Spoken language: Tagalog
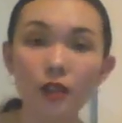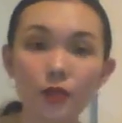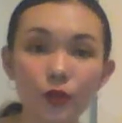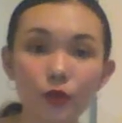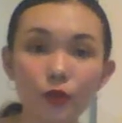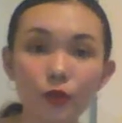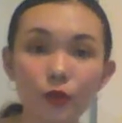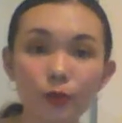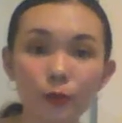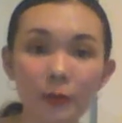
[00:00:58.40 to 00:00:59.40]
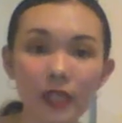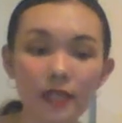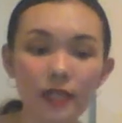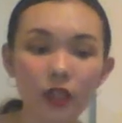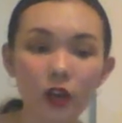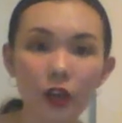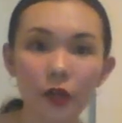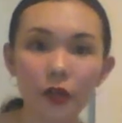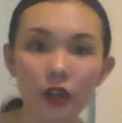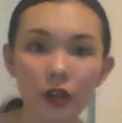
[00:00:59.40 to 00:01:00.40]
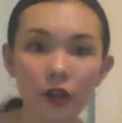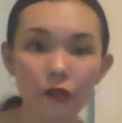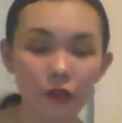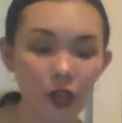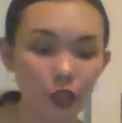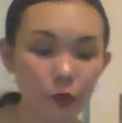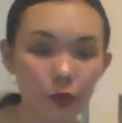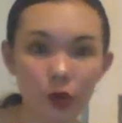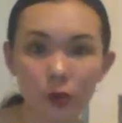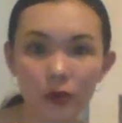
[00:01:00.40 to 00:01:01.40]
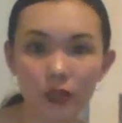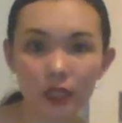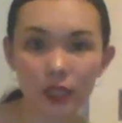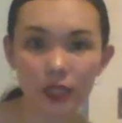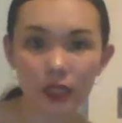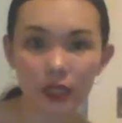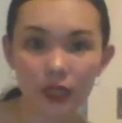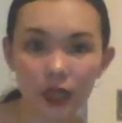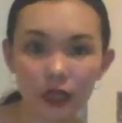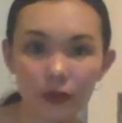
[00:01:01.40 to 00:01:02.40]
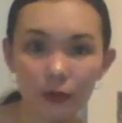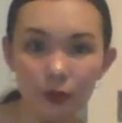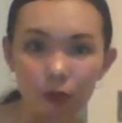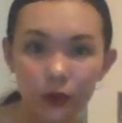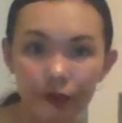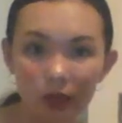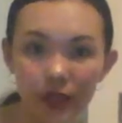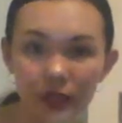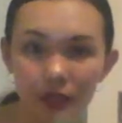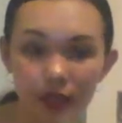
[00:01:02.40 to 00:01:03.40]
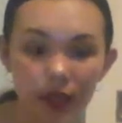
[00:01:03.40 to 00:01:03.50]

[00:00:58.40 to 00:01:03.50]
So, bumili si Carlo ng fresh broccoli. Yan, broccoli.